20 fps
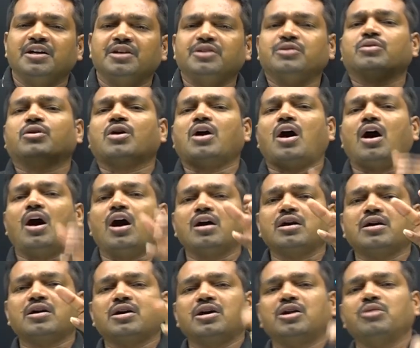ఈ యొక్క
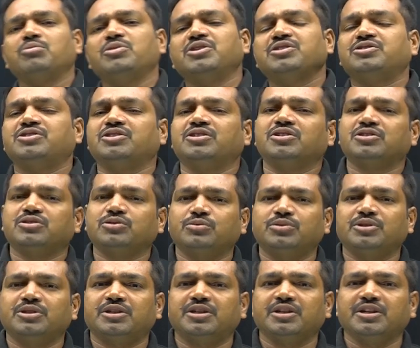
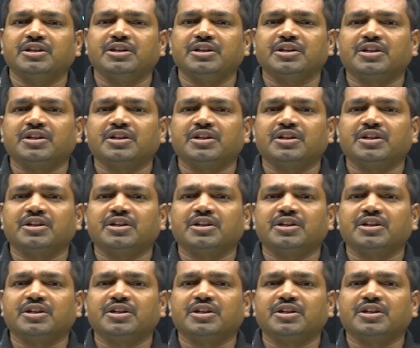ఆక్రమించినటువంటి